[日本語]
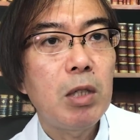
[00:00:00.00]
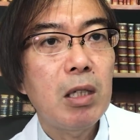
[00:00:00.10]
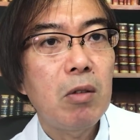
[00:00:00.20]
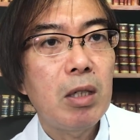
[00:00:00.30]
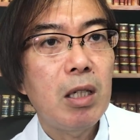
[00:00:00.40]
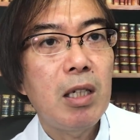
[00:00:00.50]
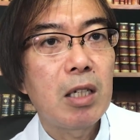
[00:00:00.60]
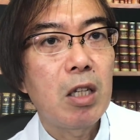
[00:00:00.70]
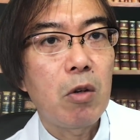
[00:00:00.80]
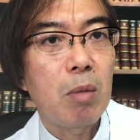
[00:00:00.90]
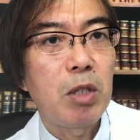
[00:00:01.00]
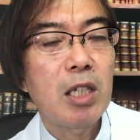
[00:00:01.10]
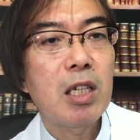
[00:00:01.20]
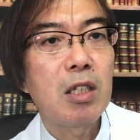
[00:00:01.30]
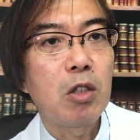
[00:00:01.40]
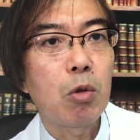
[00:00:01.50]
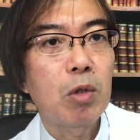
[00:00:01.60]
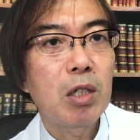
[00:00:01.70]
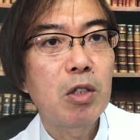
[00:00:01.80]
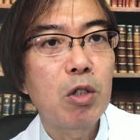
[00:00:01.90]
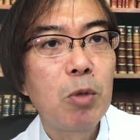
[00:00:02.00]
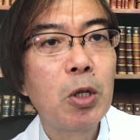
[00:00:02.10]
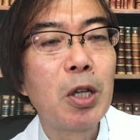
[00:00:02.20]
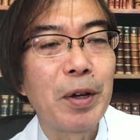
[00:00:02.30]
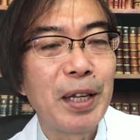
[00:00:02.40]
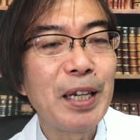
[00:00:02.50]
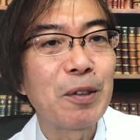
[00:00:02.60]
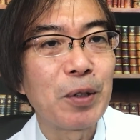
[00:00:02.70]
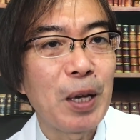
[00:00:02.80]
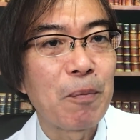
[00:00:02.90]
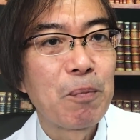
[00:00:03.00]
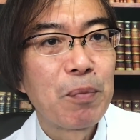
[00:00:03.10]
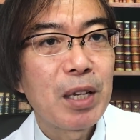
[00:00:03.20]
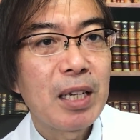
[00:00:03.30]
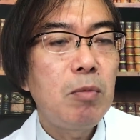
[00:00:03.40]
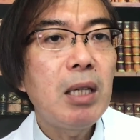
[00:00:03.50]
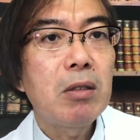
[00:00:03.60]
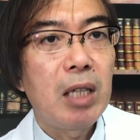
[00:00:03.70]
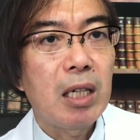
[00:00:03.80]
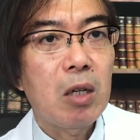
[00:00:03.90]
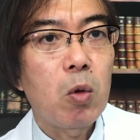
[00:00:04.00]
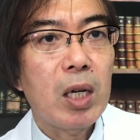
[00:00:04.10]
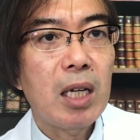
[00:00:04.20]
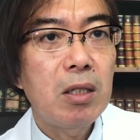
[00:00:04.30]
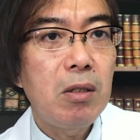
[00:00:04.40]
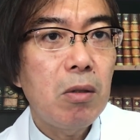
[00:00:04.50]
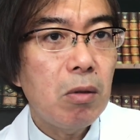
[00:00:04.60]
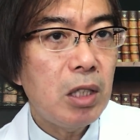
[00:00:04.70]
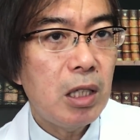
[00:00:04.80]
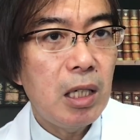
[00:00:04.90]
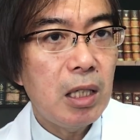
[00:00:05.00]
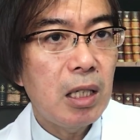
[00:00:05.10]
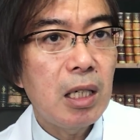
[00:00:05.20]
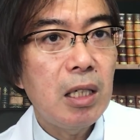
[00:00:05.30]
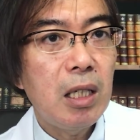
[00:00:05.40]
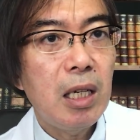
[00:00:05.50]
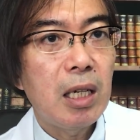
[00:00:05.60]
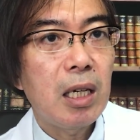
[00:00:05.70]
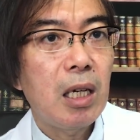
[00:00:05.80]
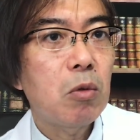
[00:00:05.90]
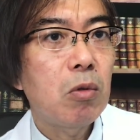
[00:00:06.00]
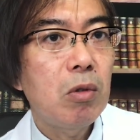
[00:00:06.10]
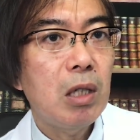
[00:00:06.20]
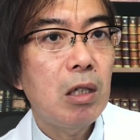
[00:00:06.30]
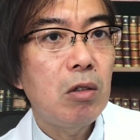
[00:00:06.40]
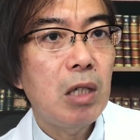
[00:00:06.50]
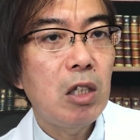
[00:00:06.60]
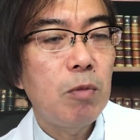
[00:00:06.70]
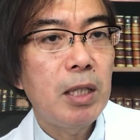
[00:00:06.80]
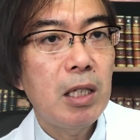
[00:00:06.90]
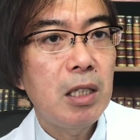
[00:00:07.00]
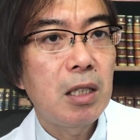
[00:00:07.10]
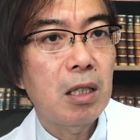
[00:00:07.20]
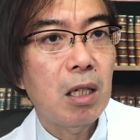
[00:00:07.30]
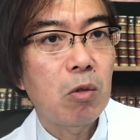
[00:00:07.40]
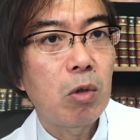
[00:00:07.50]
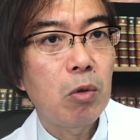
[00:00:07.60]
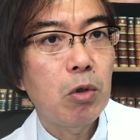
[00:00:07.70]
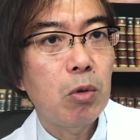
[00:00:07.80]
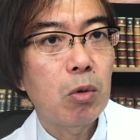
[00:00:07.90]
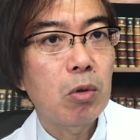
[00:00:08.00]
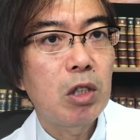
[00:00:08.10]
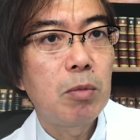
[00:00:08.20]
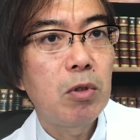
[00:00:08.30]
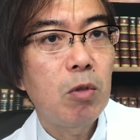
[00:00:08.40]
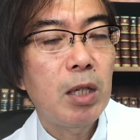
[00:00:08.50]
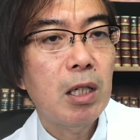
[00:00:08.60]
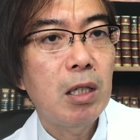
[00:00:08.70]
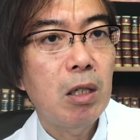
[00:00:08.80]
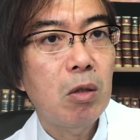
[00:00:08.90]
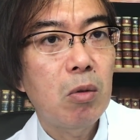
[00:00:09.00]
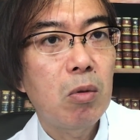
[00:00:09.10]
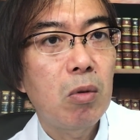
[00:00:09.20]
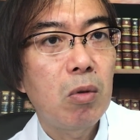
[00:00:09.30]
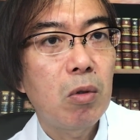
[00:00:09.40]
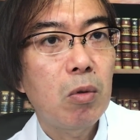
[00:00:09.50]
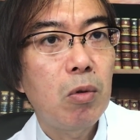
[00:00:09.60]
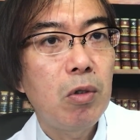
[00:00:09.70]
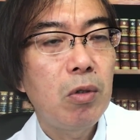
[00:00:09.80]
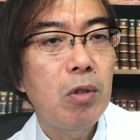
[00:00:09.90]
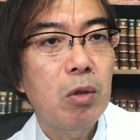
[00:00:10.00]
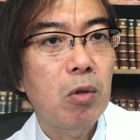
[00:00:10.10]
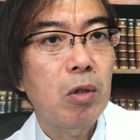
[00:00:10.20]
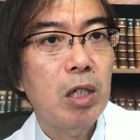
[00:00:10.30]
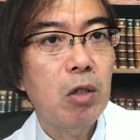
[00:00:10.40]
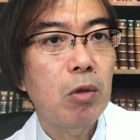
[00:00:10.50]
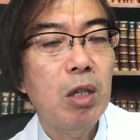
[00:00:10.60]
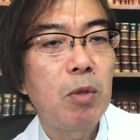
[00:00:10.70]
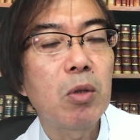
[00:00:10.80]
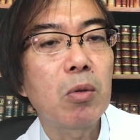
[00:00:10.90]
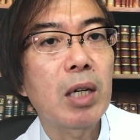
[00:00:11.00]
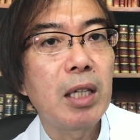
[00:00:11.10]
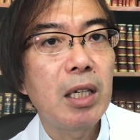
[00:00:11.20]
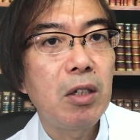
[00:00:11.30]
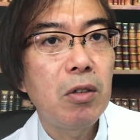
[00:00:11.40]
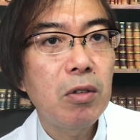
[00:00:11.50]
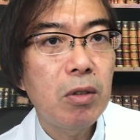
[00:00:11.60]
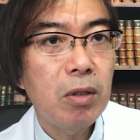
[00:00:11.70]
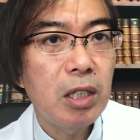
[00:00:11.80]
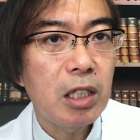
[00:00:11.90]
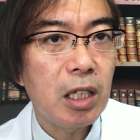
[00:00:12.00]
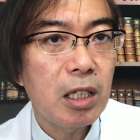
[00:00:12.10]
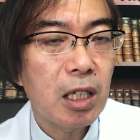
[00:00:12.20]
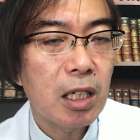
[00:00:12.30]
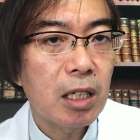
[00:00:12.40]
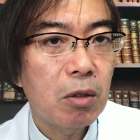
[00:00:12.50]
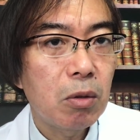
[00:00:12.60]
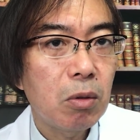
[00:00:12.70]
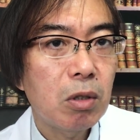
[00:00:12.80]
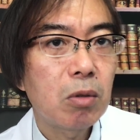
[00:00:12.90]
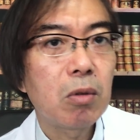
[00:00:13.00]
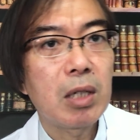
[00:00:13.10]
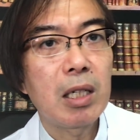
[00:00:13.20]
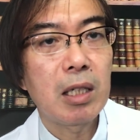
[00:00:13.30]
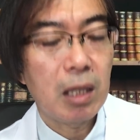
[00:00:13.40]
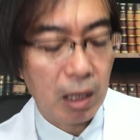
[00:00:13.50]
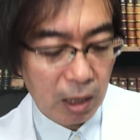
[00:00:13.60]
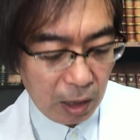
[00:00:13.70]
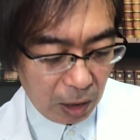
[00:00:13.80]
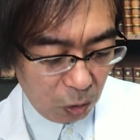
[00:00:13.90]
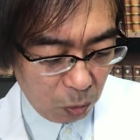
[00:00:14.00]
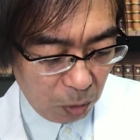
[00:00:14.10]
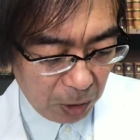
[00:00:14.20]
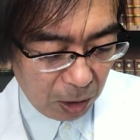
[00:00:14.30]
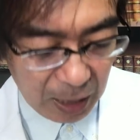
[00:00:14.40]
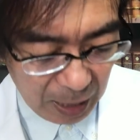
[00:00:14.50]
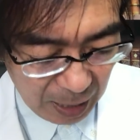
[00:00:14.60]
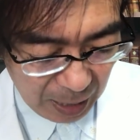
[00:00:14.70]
馬券の当たり外れは皆さんに直結するものではないので、うまくね、こう活用していただいて、あこんな穴馬出してんだったら、これをちょっと自分の馬券でこうこういうふうにこう拾ってみようとかね、いうふうにしていただけるとすごくありがたいかなと思います。